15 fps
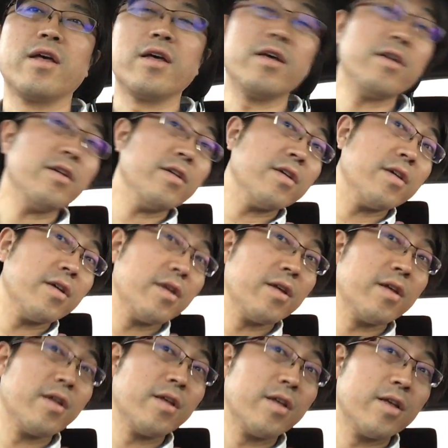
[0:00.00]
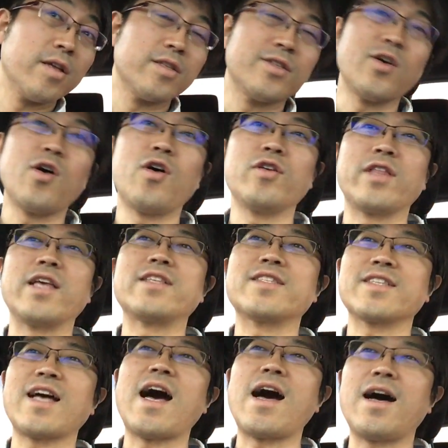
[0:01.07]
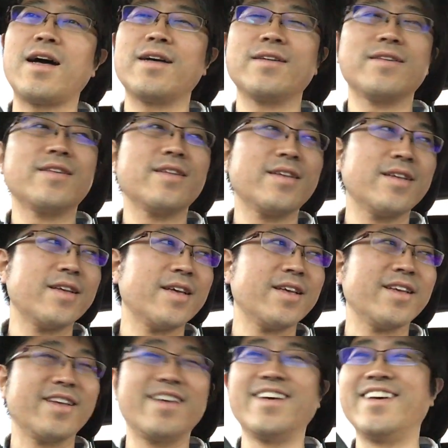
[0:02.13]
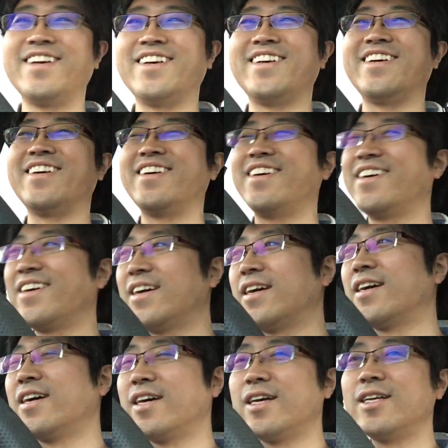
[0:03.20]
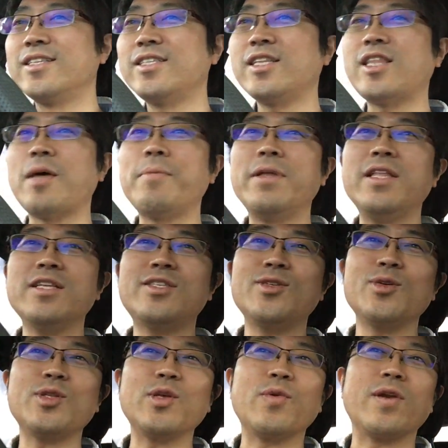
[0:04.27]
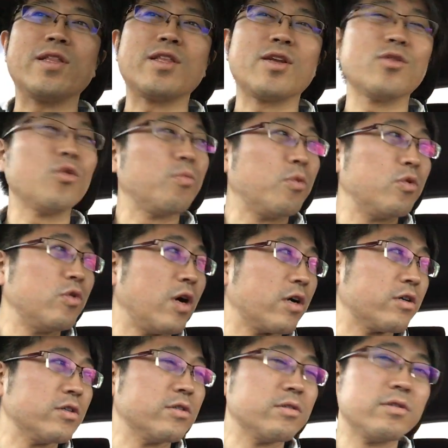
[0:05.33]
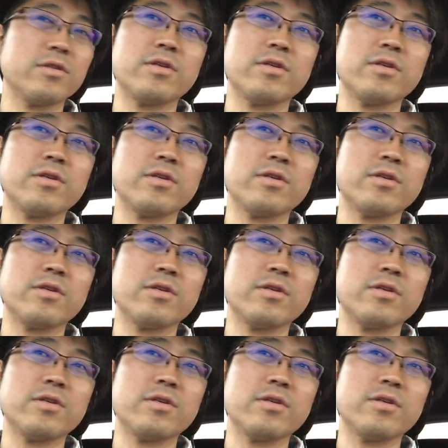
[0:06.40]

うんそうですか、はい、じゃあダメですよって言われたらどう思う？あくん